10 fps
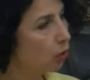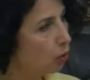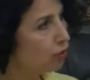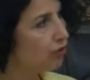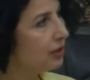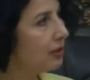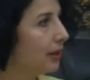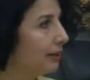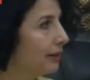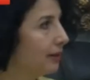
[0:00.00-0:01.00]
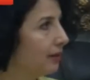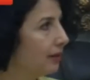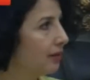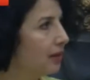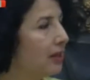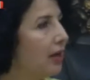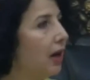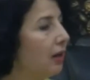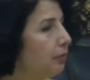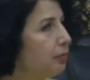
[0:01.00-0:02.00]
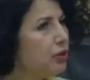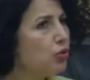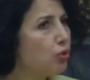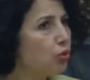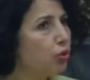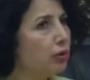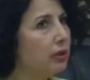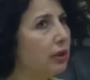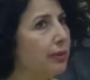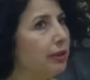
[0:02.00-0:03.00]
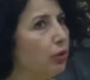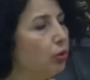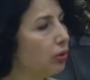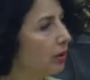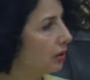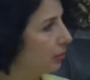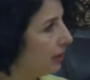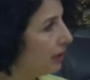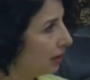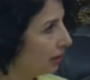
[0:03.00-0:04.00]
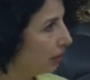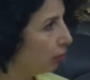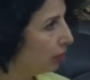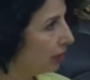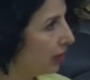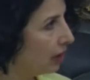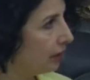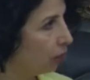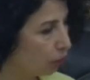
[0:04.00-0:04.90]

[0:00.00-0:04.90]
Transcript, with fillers: Öncelik annenindir. Bir sürü gebelikte kullanılabilen antibiyotikler var.